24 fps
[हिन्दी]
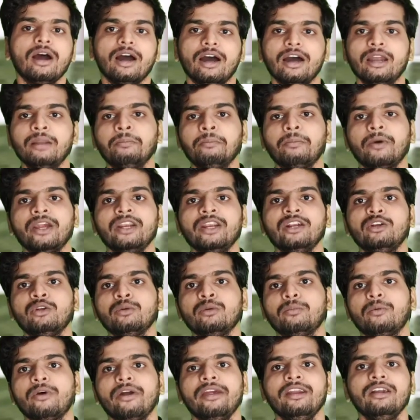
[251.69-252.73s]
हर पॉइंट
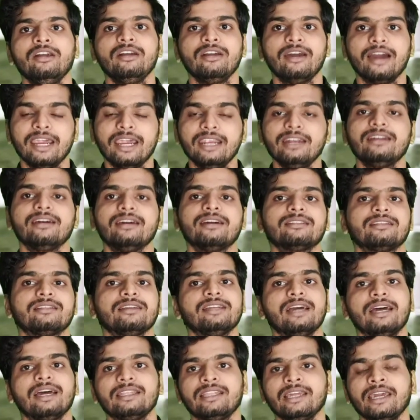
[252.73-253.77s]
टू पॉइंट गाइड
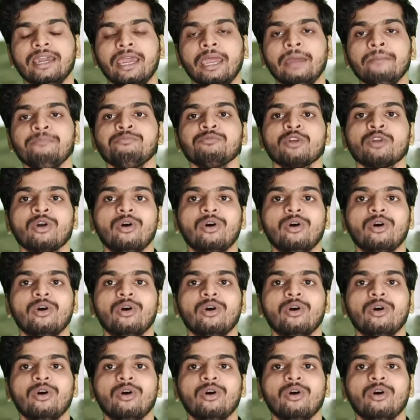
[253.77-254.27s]
करते जाते हैं